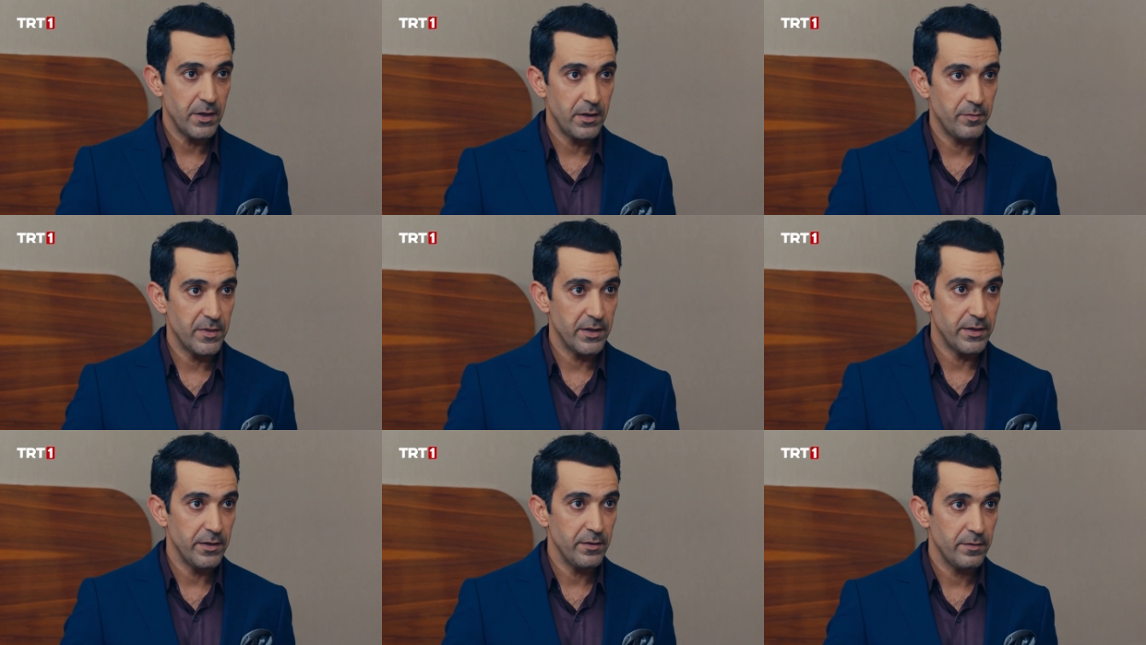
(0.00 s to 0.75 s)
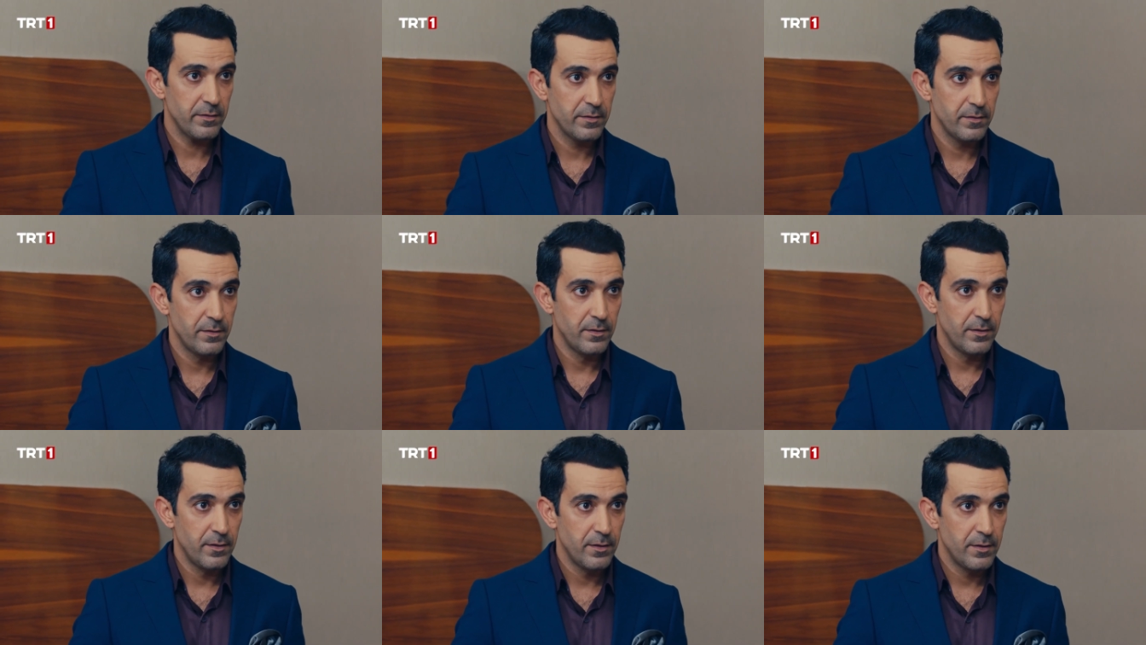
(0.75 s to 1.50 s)
Elimde değil.
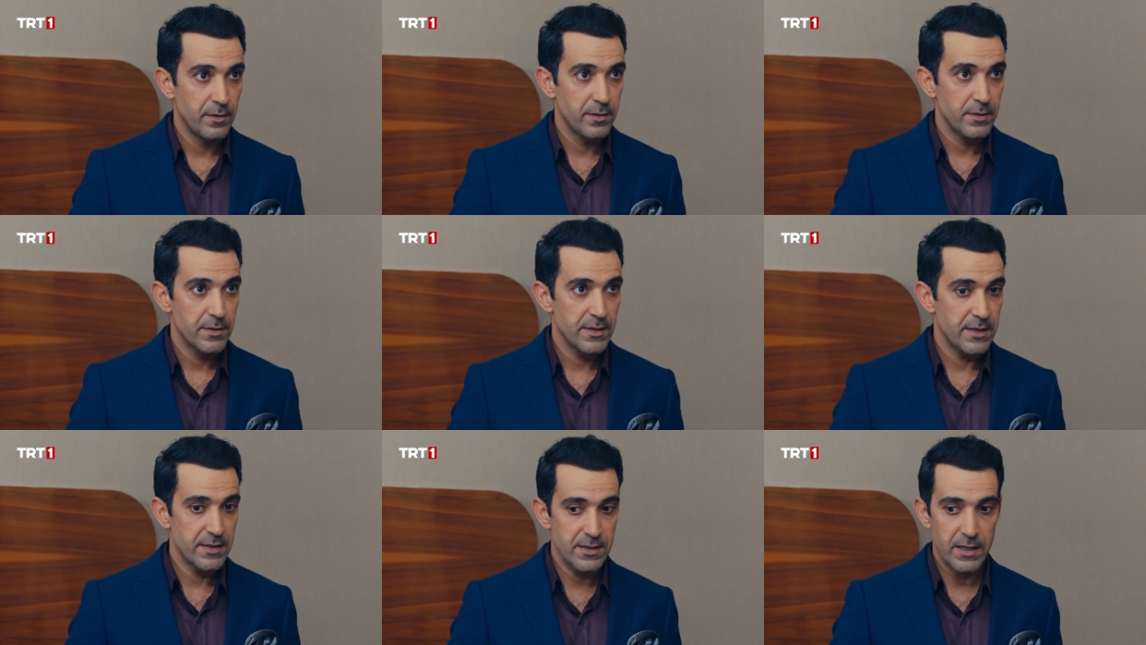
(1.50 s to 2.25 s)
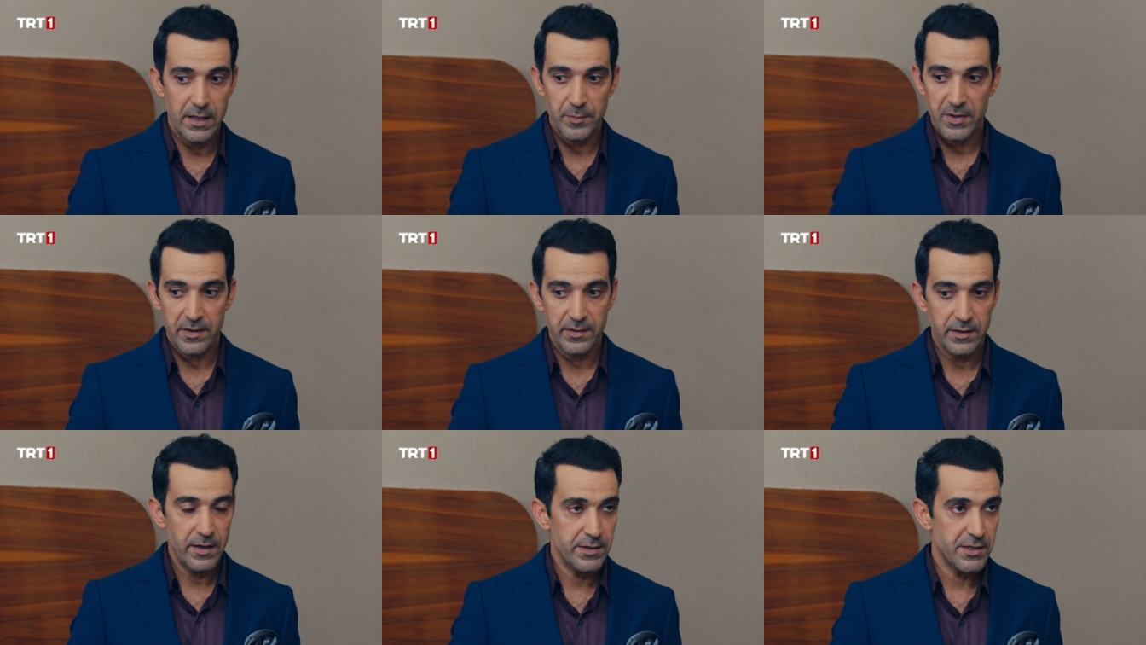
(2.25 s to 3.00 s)
Seni
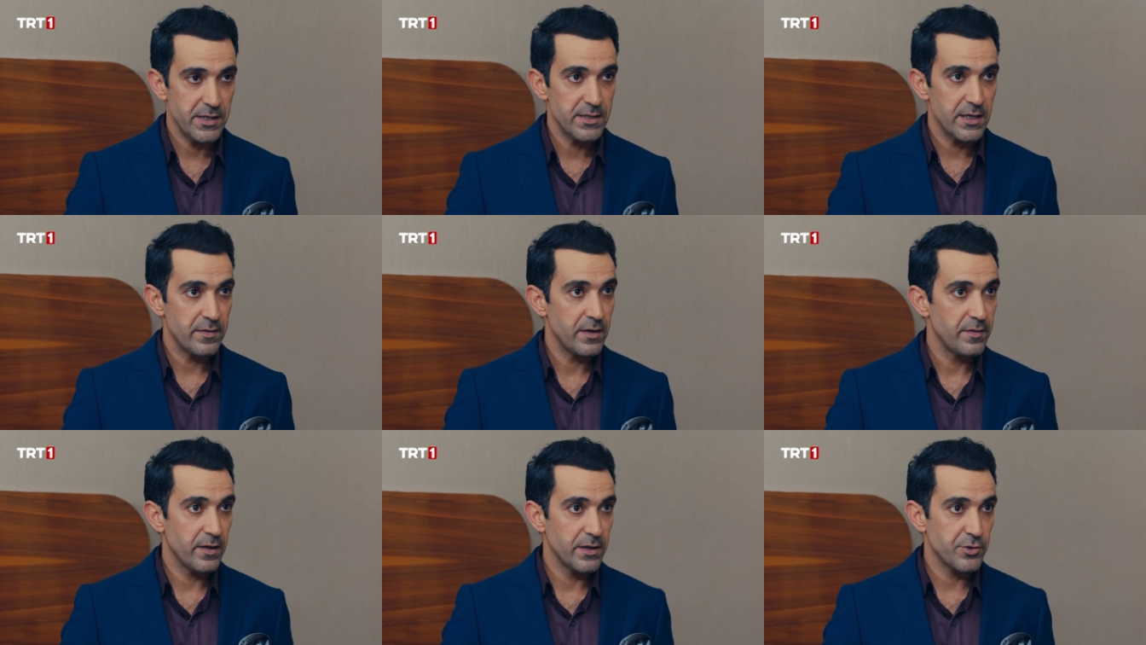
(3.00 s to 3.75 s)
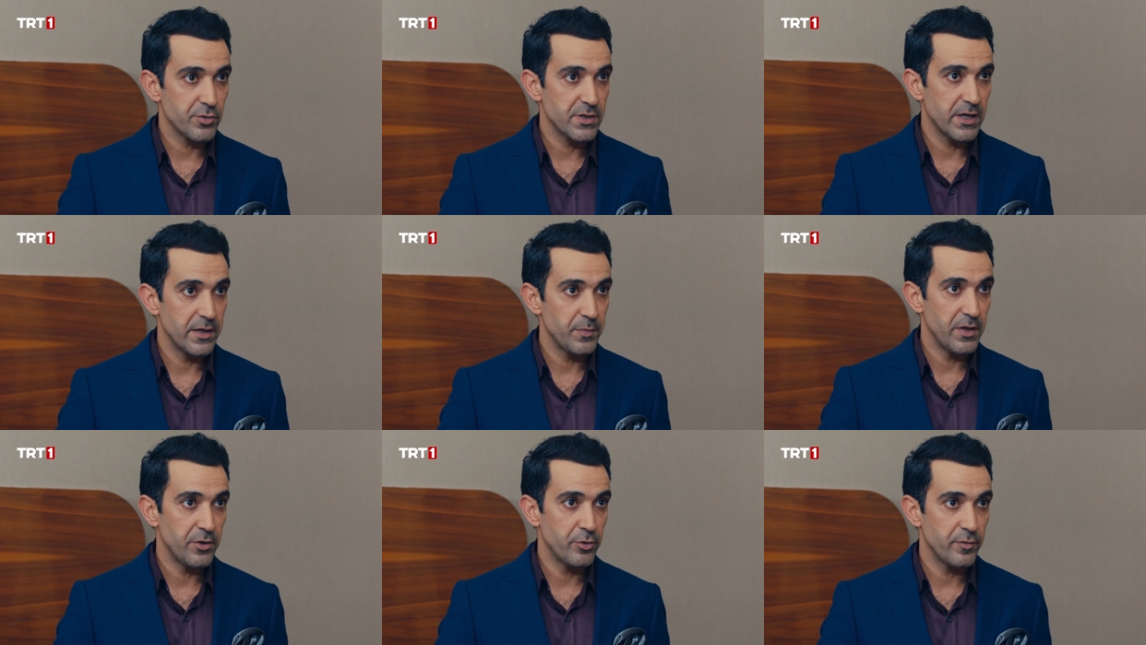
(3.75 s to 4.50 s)
sahiplendiğin her şeyi senden daha çok
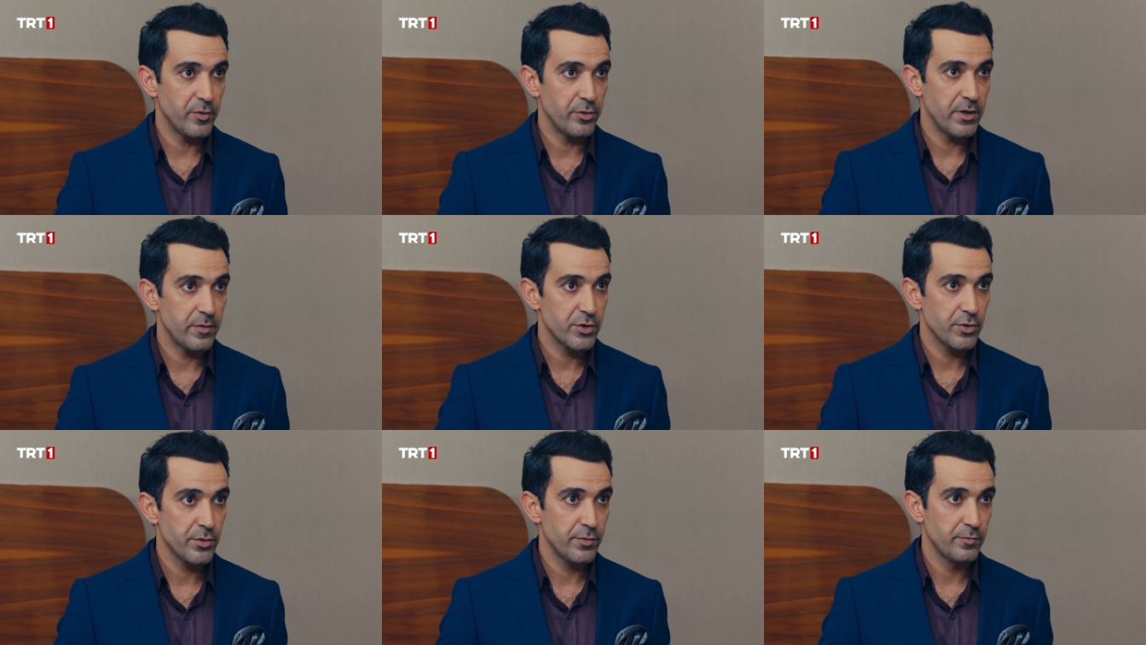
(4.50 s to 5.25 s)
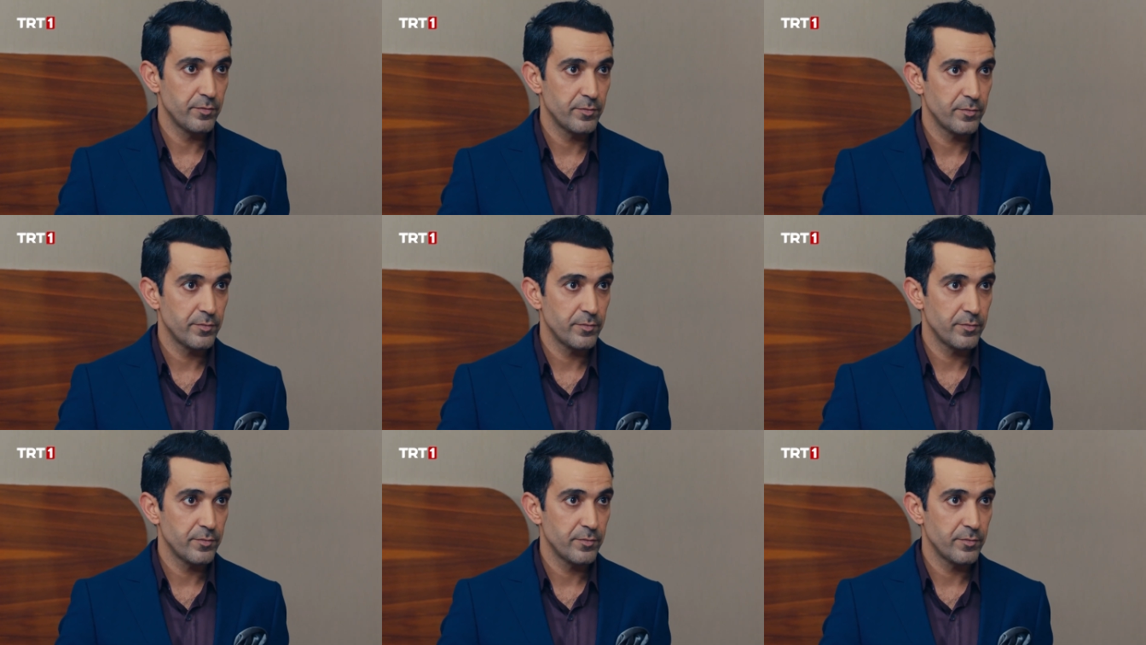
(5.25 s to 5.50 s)
sahipleniyor ve önemsiyorum.